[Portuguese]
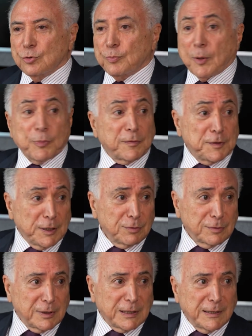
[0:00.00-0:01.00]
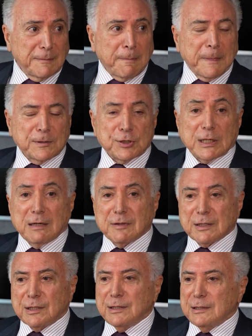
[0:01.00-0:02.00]
do próprio avião, né? chegava
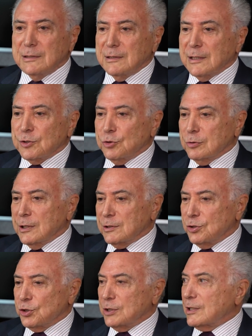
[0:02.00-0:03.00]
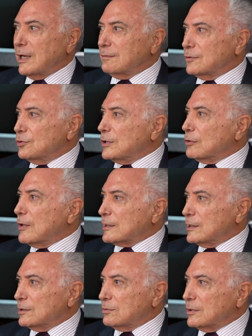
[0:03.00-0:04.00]
aqui, ajuda digitar e ia
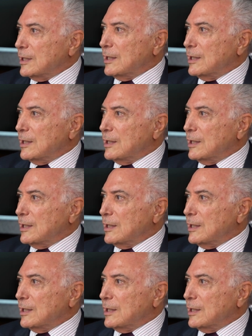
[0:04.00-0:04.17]
guardando.